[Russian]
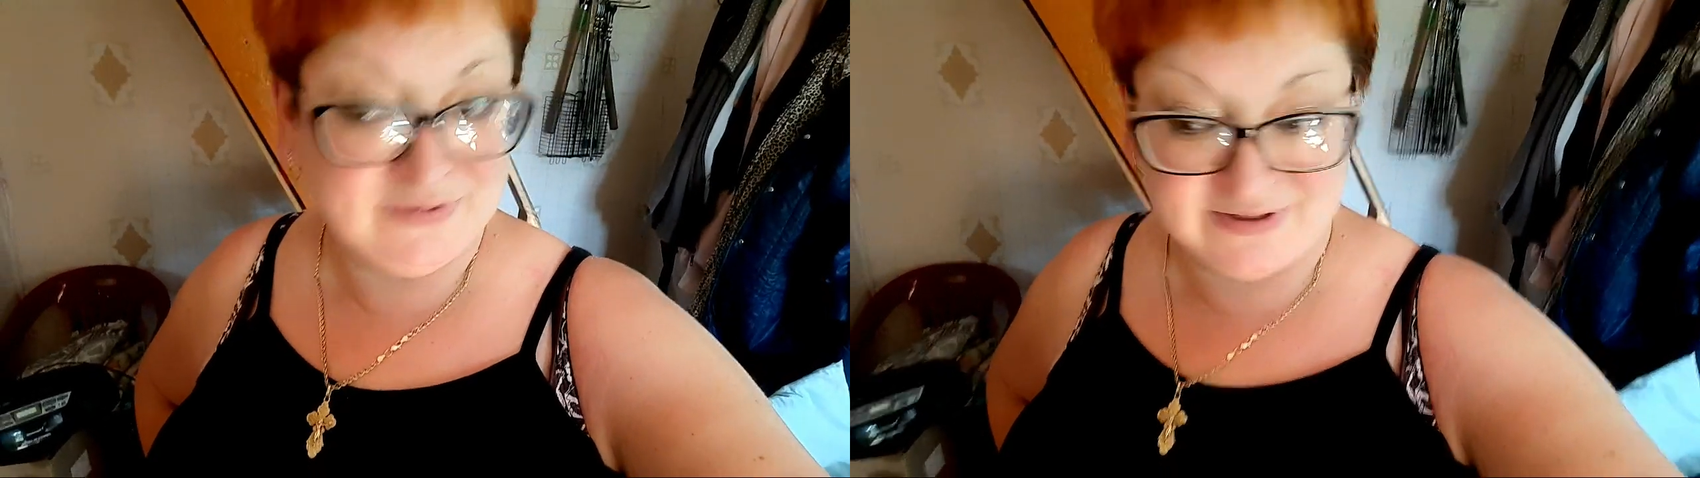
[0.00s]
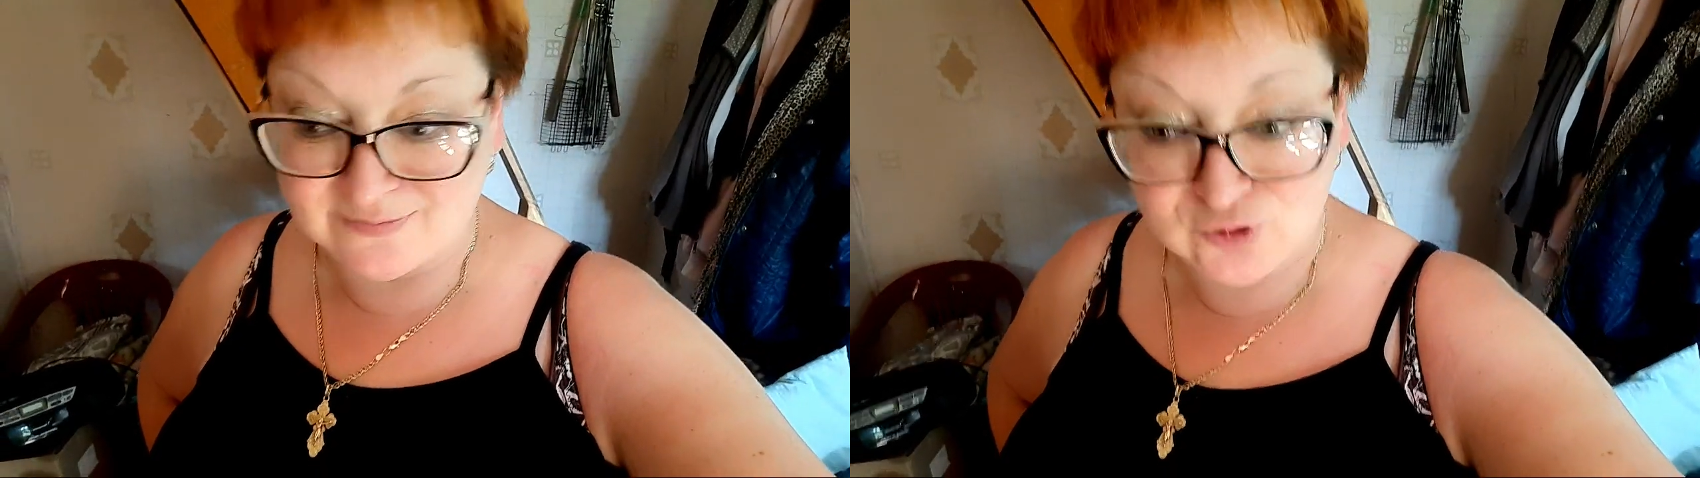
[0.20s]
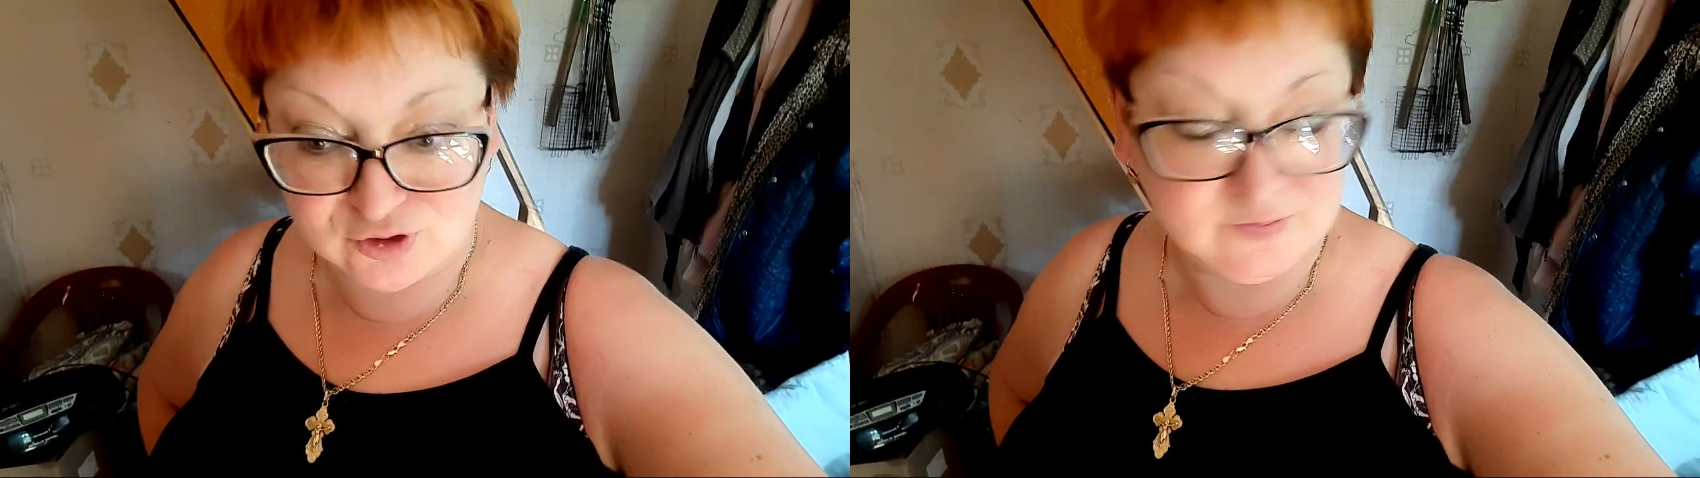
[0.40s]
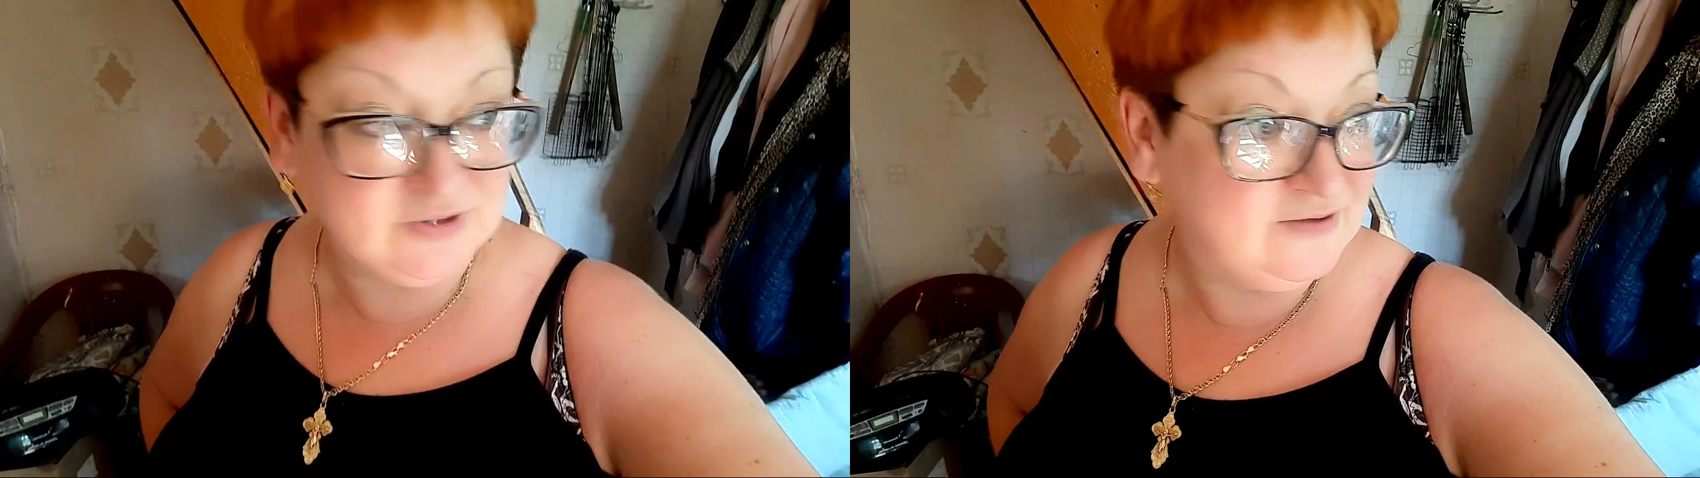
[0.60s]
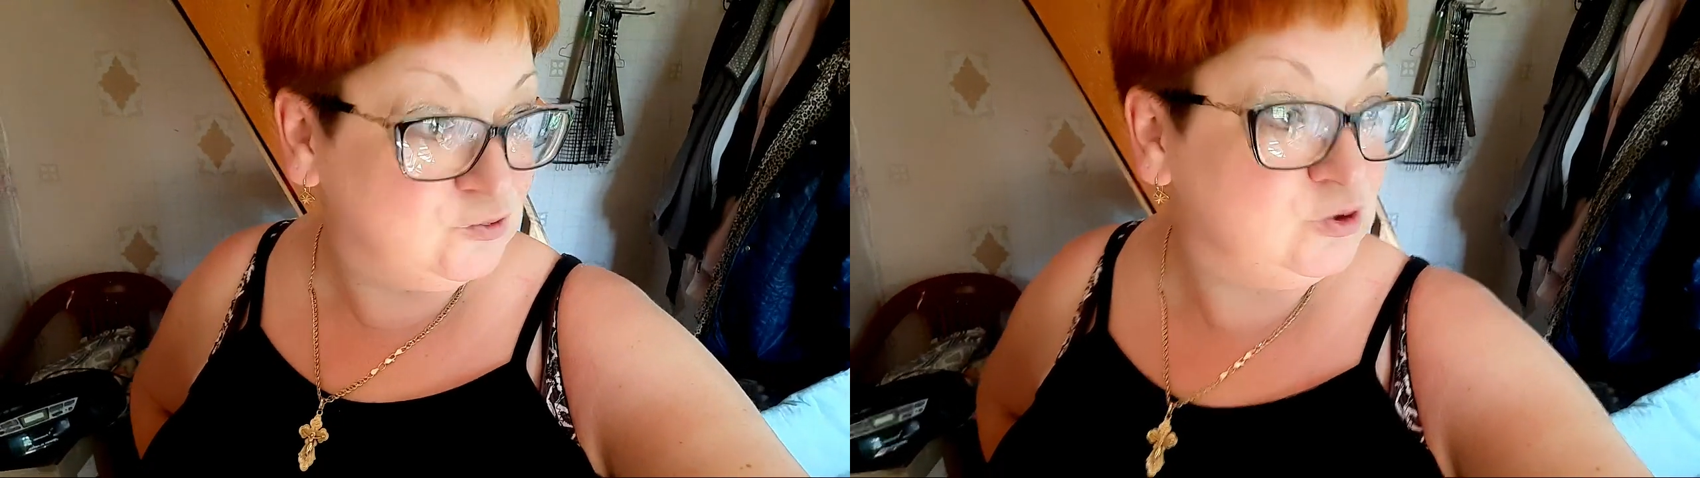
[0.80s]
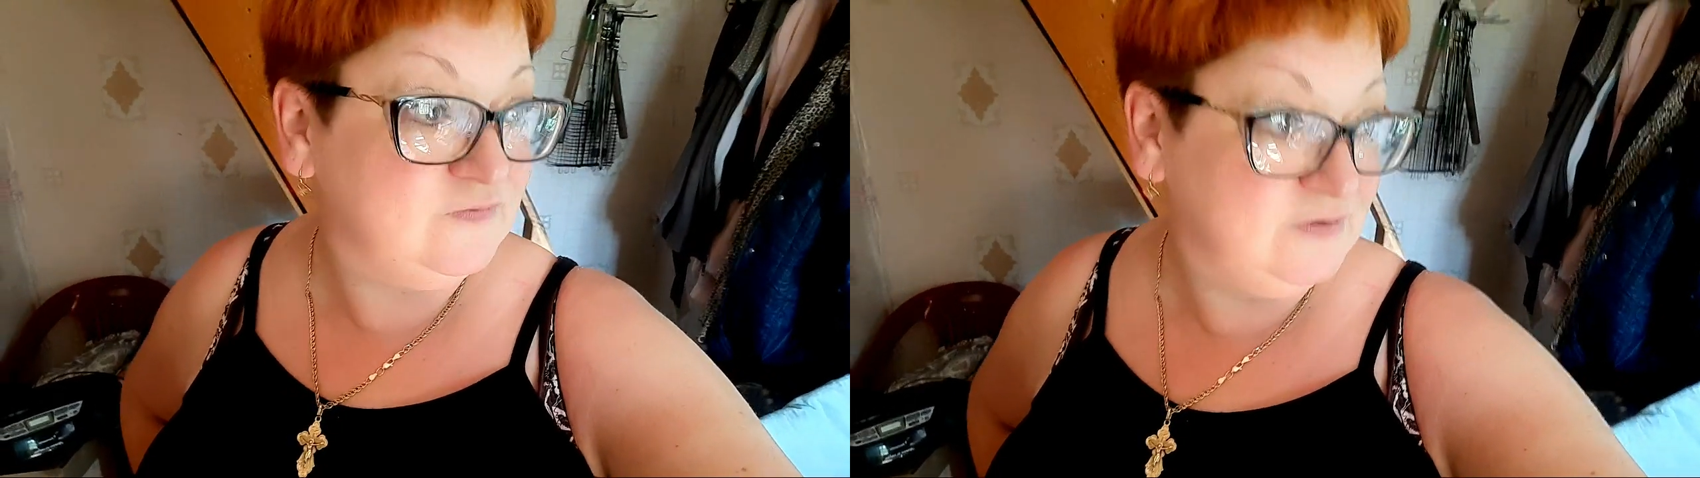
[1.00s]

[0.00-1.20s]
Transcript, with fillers: потому что мы давно не